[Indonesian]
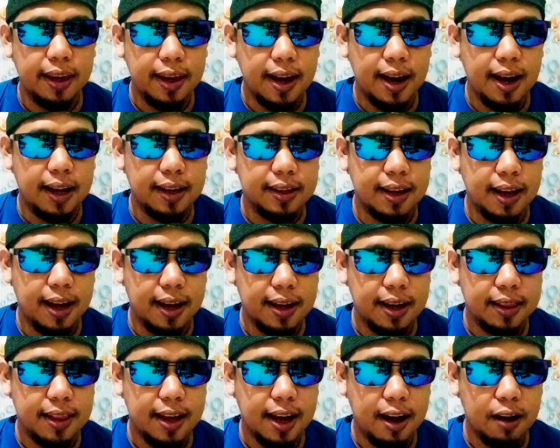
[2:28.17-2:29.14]
Ya,
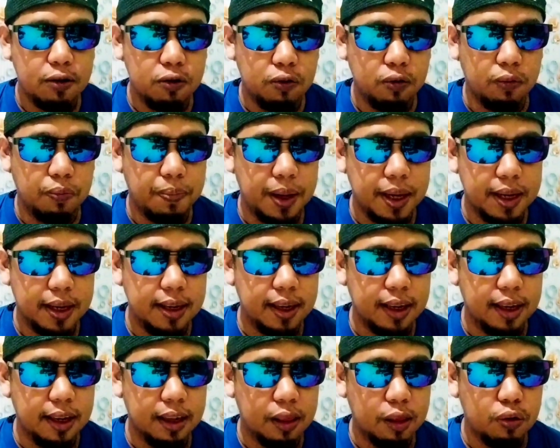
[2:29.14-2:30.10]
saya tahu
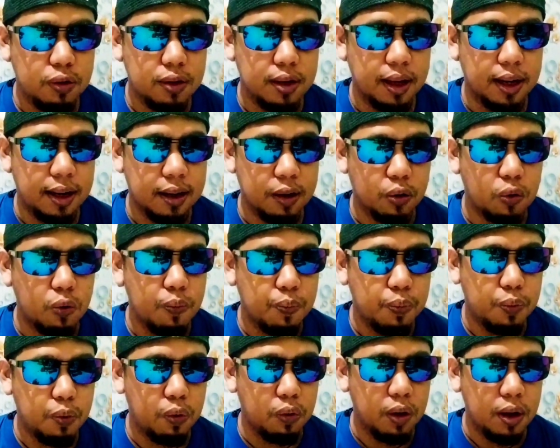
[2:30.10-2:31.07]
Peggy itu sering
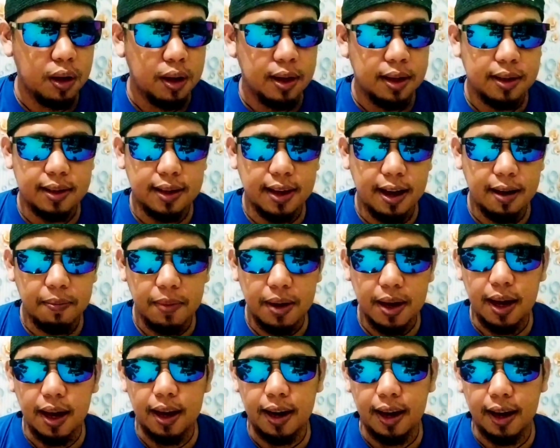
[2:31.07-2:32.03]
kumpul
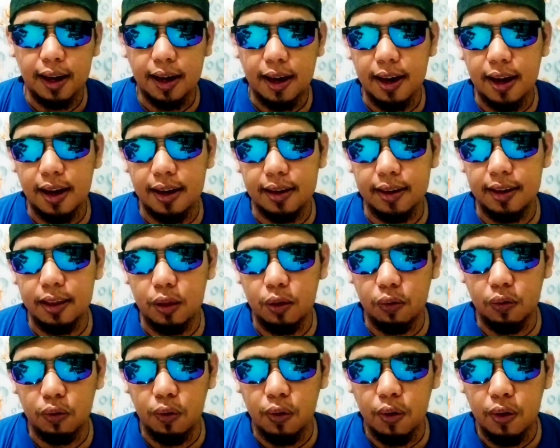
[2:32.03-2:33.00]
sama anak-anak
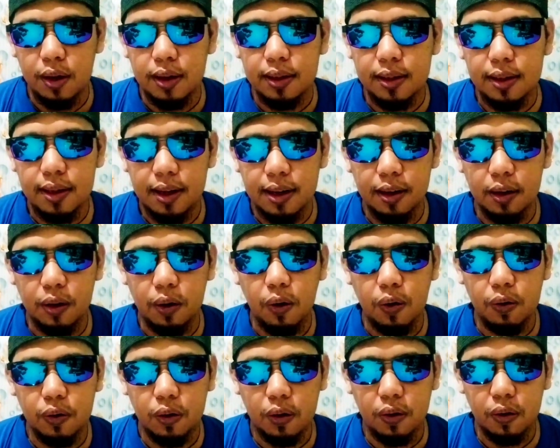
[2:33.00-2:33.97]
itu sering
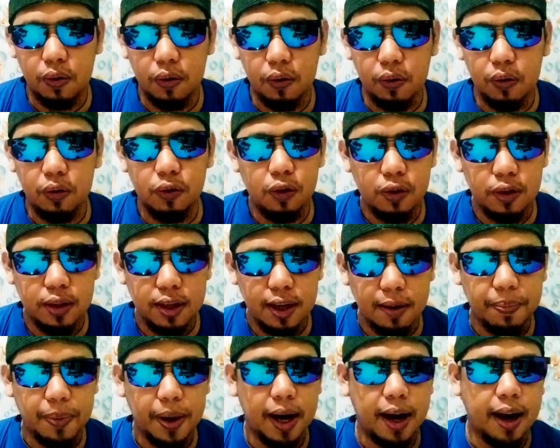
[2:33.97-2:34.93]
nongkrong
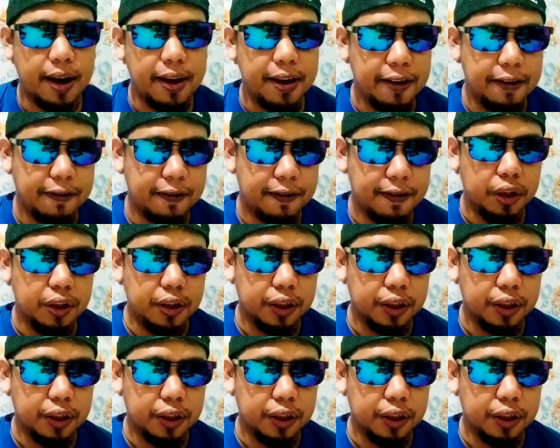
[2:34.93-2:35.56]
Ucap AF